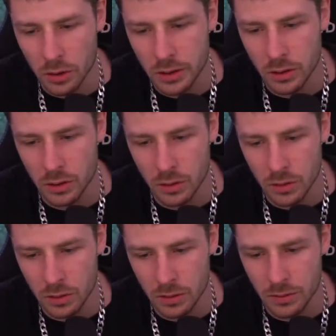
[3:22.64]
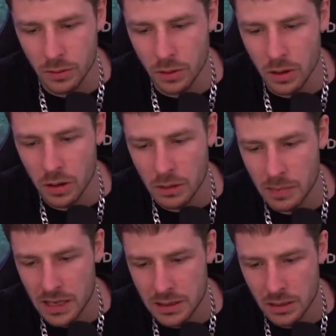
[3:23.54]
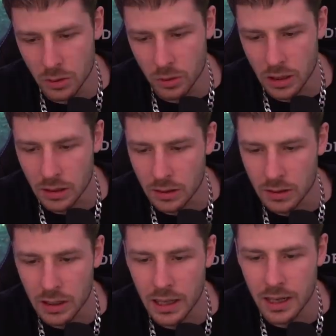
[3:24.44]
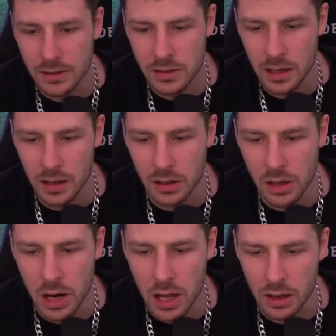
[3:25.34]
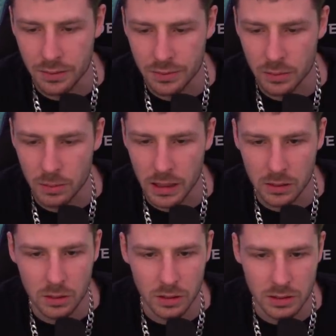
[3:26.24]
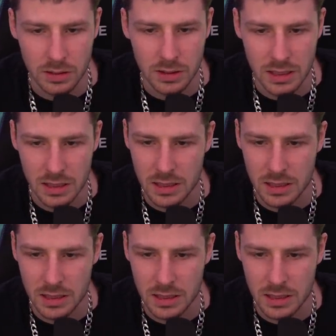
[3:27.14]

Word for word: Tokio, New York, Barcelona. Alles klar. Love. Oh mein Gott. Das